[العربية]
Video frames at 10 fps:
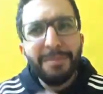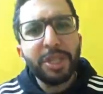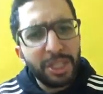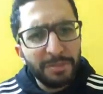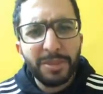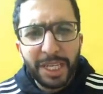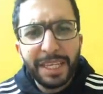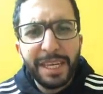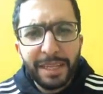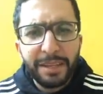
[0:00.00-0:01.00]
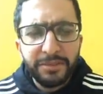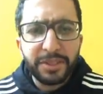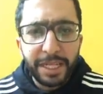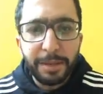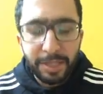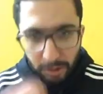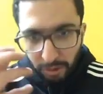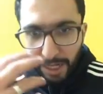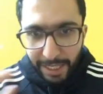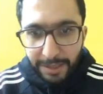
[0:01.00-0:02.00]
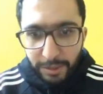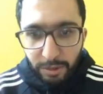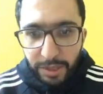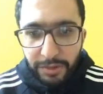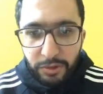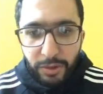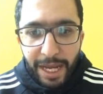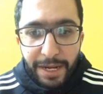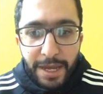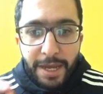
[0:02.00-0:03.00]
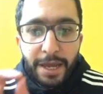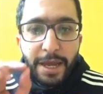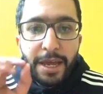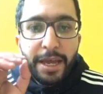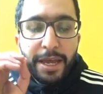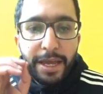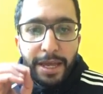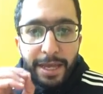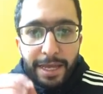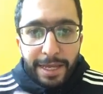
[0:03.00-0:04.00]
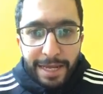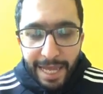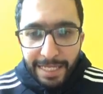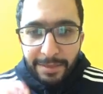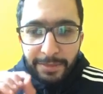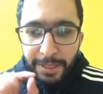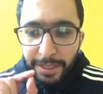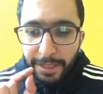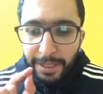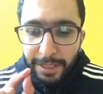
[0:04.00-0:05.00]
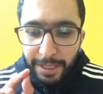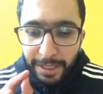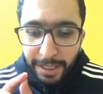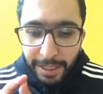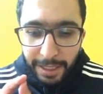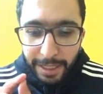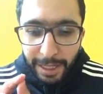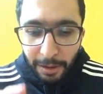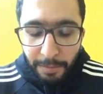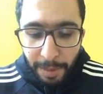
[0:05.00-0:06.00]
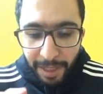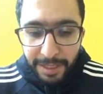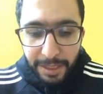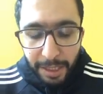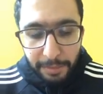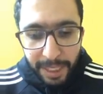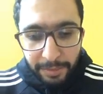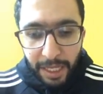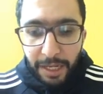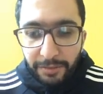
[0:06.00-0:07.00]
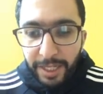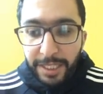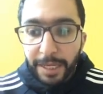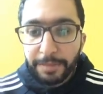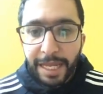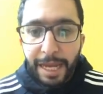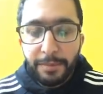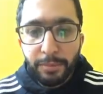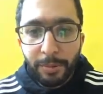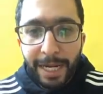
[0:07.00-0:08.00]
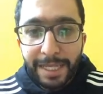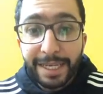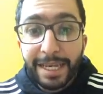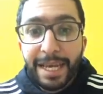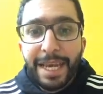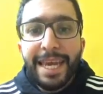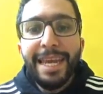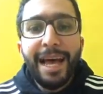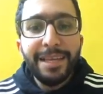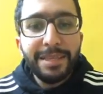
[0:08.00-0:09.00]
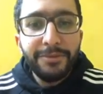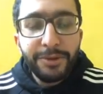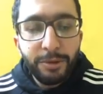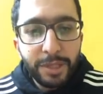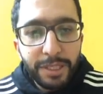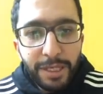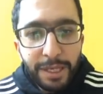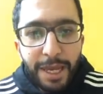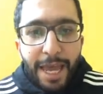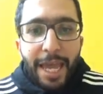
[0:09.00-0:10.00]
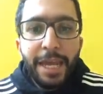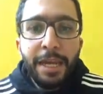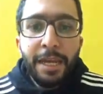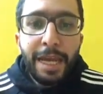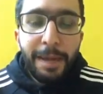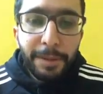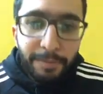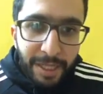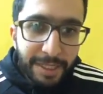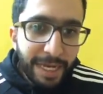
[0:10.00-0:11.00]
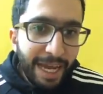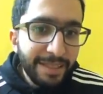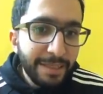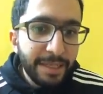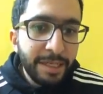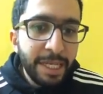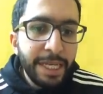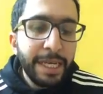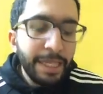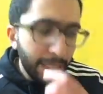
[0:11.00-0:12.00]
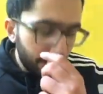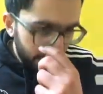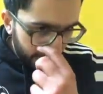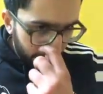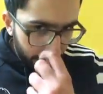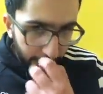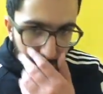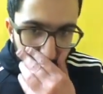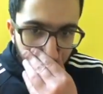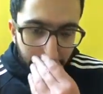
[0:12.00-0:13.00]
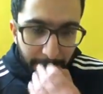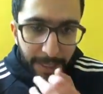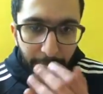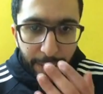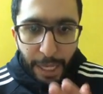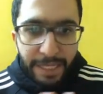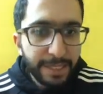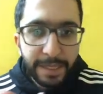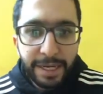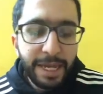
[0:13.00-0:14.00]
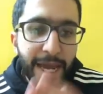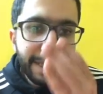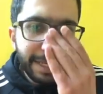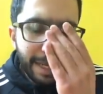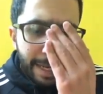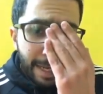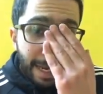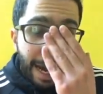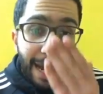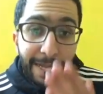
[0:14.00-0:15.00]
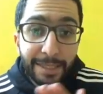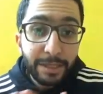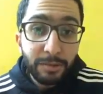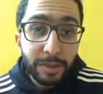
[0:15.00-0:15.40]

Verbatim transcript: مش مش هي دي اللي تفصل يعني بس اقصد الاتيتيود نفسه يعني آه، لازم آه، آه، لما مصر كانت بقت متاخره في النتيجه بتلعب مباراه عاديه ايه اللي حصل في النقطه دي ان لعيبه مصر حست ان هي ند المنتخب المغرب يعني حست ان هي قادره عادي